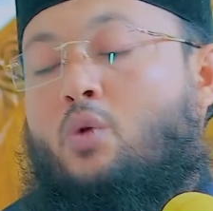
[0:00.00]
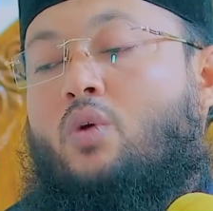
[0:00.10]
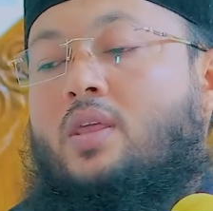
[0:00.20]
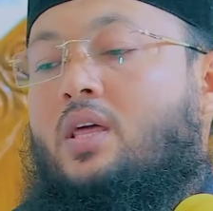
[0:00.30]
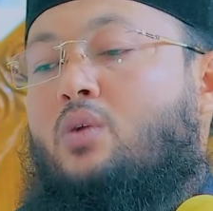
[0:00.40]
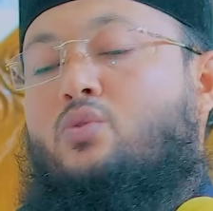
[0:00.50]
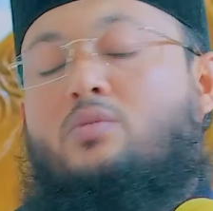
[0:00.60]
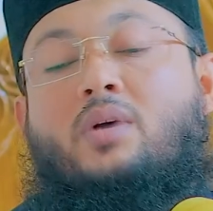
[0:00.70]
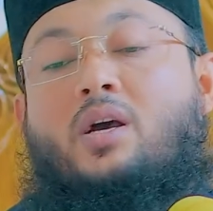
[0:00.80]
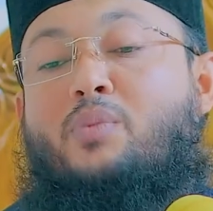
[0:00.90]
ওয়াযারু
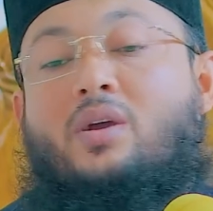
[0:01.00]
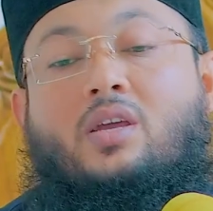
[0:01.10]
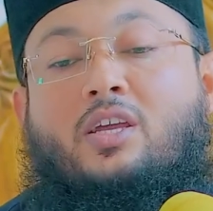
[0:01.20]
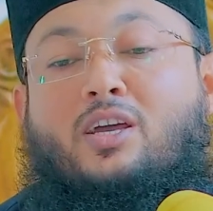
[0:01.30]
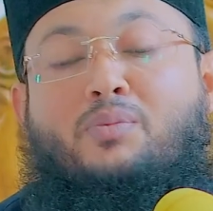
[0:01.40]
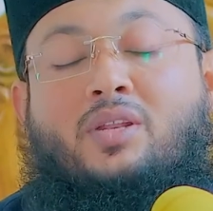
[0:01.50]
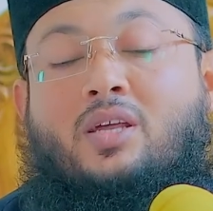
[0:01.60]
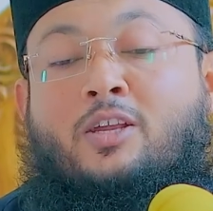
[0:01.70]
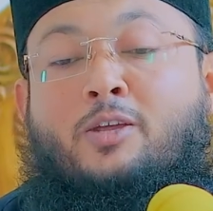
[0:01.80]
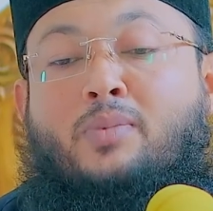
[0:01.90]
মা বাকিয়া
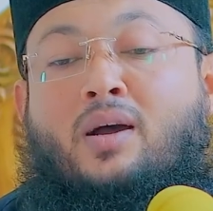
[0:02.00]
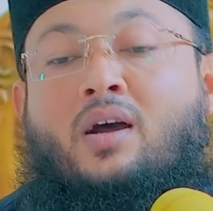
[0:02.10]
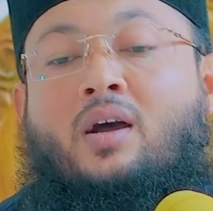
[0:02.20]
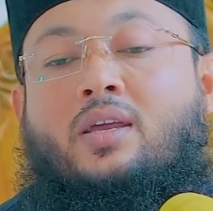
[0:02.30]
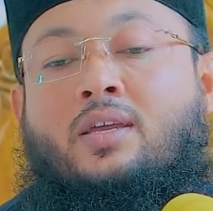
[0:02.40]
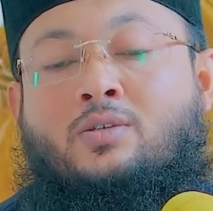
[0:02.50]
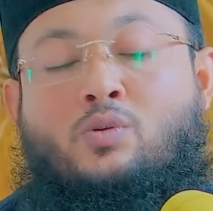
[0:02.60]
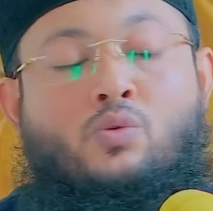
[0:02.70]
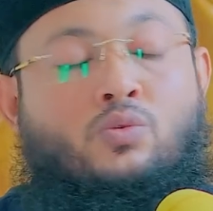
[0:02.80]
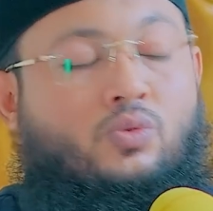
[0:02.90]
মিনার রিবা ইন
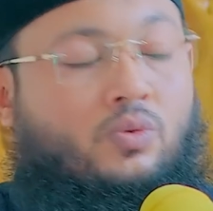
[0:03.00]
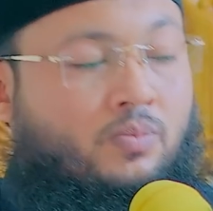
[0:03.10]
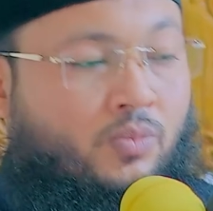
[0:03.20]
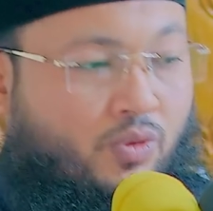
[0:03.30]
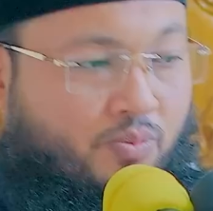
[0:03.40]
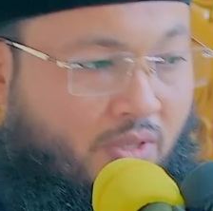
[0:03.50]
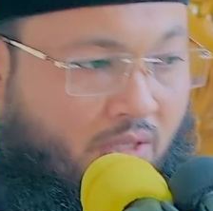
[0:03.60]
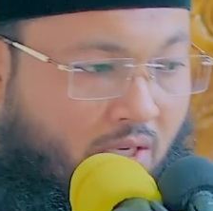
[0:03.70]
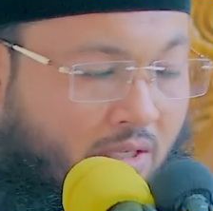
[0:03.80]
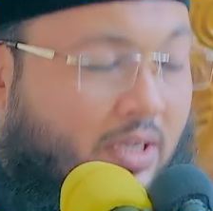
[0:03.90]
কুনতুম
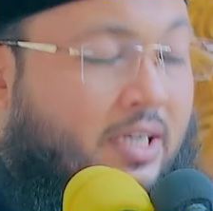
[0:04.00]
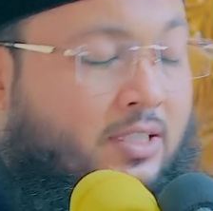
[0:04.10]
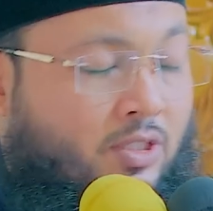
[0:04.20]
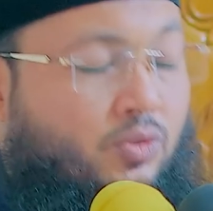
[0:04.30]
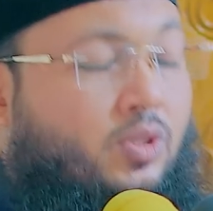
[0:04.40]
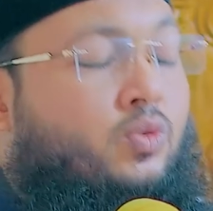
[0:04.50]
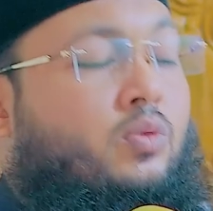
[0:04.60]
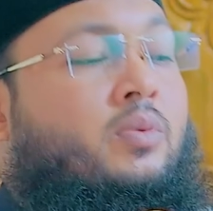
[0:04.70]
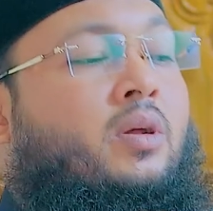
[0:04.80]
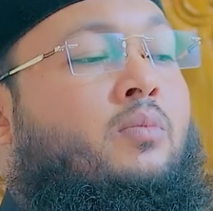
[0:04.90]
মুমিনিন যদি
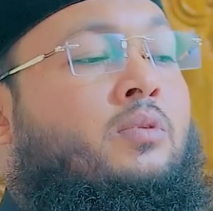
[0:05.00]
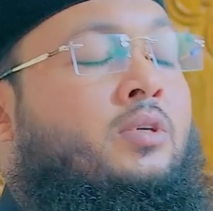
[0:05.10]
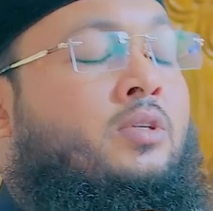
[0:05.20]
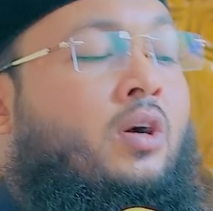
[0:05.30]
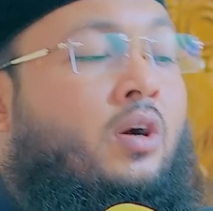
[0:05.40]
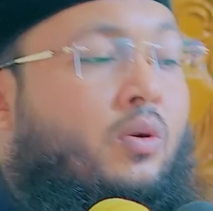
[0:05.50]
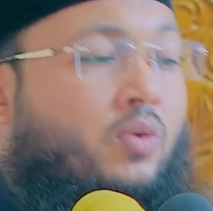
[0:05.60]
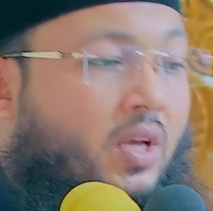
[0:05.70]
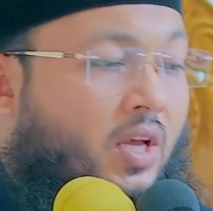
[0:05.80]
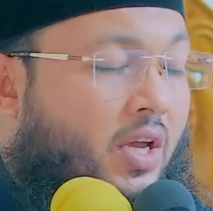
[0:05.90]
তোমরা মুমিন হও
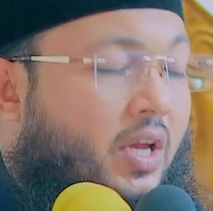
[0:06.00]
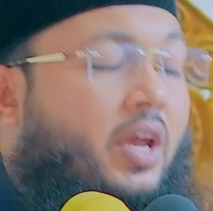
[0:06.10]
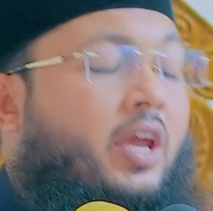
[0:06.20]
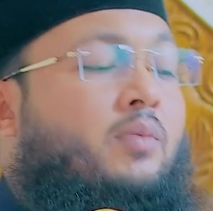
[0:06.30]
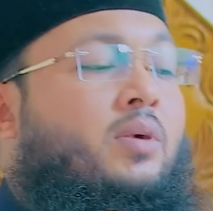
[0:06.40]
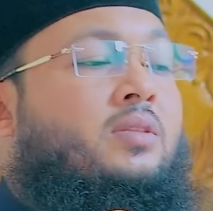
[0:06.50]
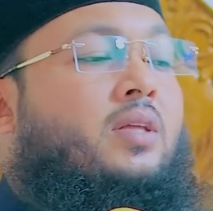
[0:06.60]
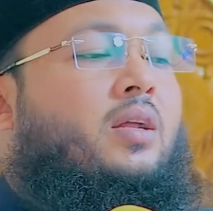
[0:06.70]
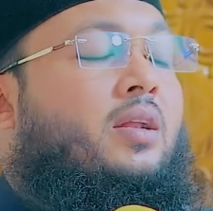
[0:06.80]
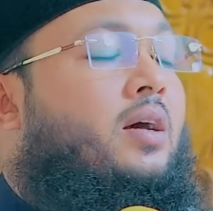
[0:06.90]
হে
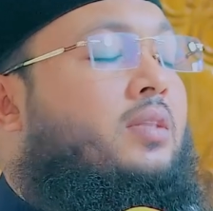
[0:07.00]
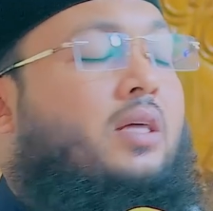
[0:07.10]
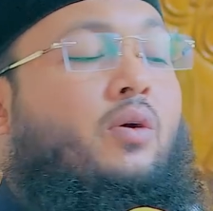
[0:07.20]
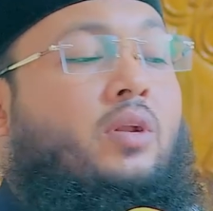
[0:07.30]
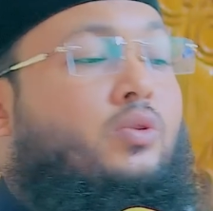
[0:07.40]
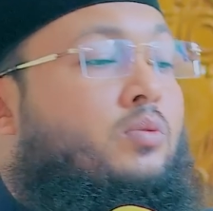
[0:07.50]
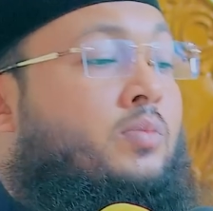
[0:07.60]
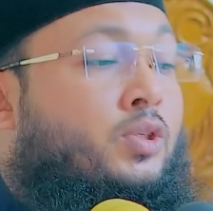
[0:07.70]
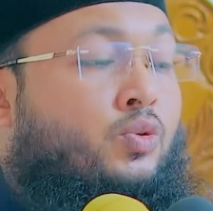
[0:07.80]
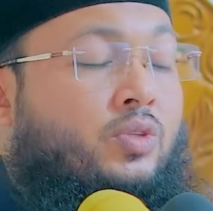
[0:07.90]
ইমানদারেরা তাহলে
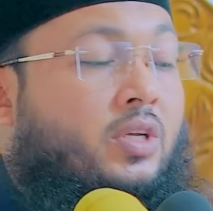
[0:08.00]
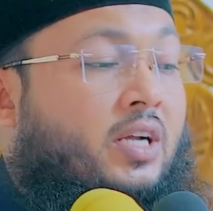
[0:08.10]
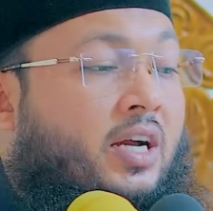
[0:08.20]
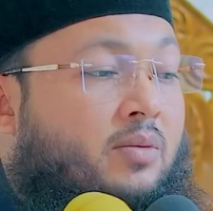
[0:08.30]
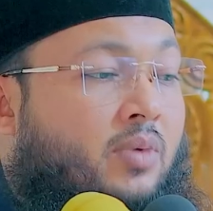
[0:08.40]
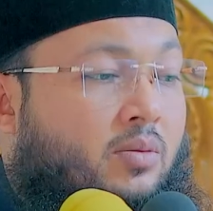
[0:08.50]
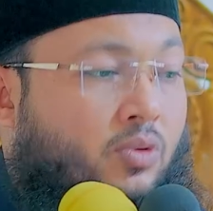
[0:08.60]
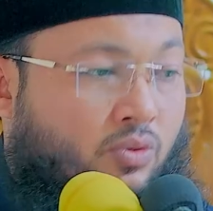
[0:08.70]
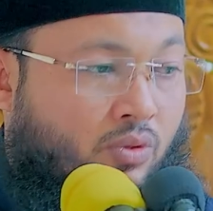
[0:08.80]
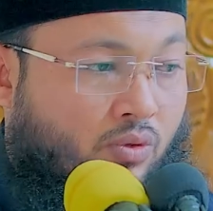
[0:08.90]
তোমরা সুদের কারবার
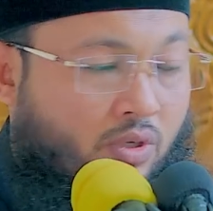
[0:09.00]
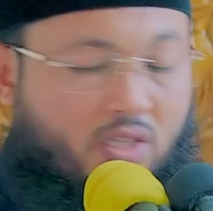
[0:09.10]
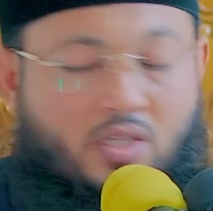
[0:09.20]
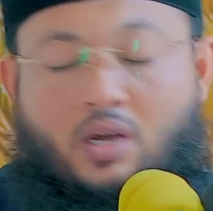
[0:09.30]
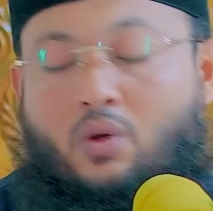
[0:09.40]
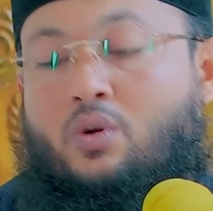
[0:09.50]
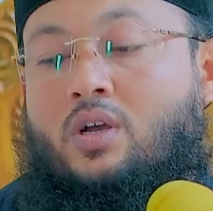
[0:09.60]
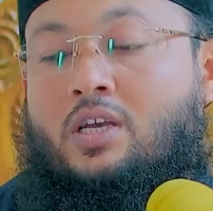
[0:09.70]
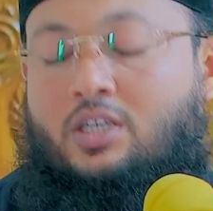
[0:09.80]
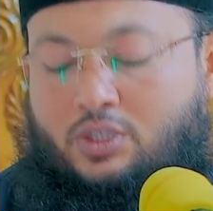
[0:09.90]
বন্ধ করে দাও
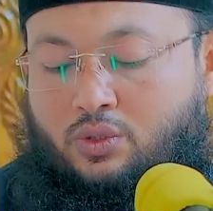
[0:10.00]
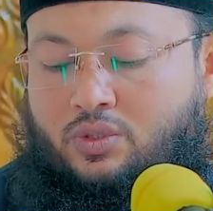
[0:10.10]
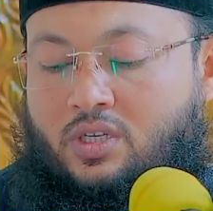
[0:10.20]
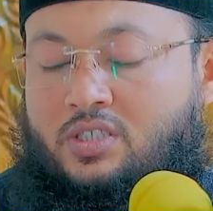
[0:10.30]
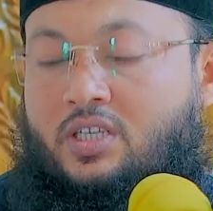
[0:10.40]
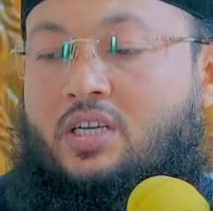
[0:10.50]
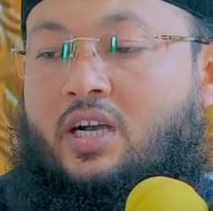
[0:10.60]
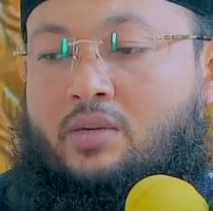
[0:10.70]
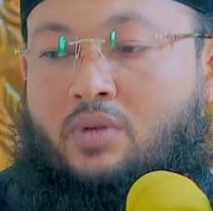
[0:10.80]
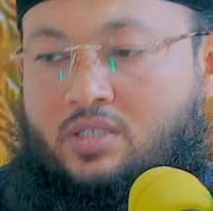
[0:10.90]
সুদের যে
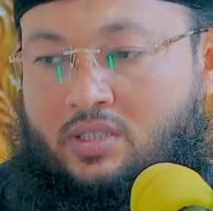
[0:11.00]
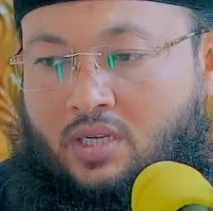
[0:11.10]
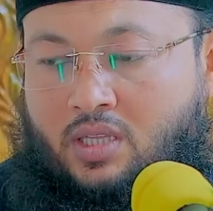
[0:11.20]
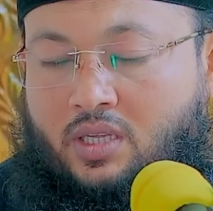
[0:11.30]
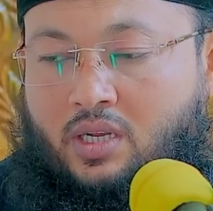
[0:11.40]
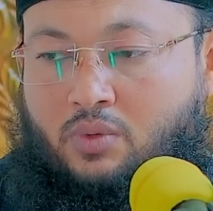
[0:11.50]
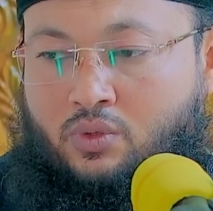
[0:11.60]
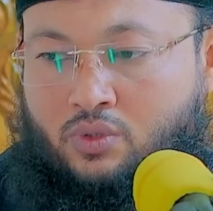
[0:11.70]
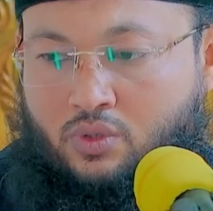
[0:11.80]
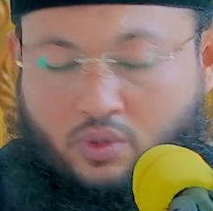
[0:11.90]
কারবার আছে তাড়াতাড়ি
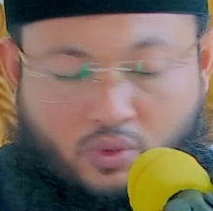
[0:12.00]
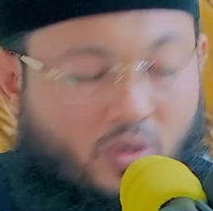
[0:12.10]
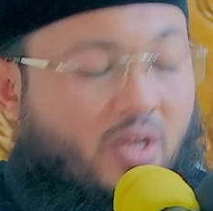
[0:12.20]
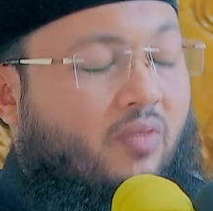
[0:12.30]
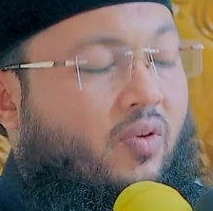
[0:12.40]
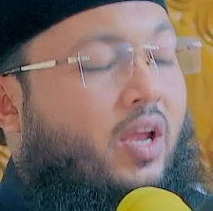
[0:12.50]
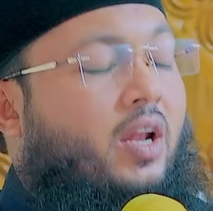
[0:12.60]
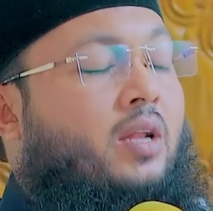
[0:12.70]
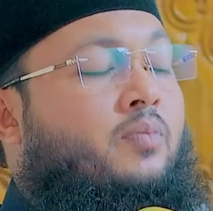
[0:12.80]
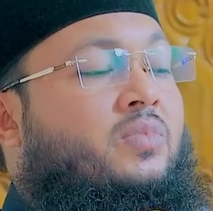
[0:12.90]
বন্ধ করো ফা
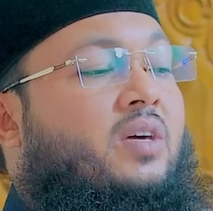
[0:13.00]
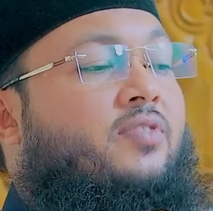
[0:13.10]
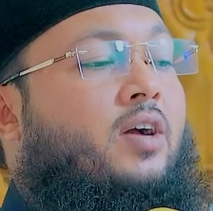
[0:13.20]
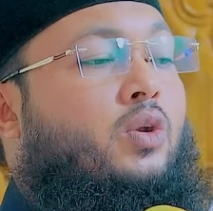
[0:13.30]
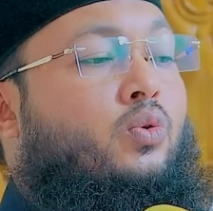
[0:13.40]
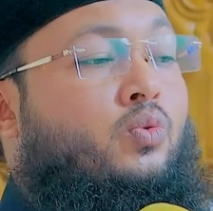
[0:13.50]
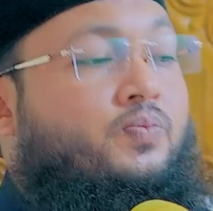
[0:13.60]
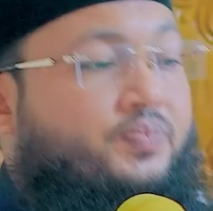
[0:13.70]
ইল্লাম তাফআলু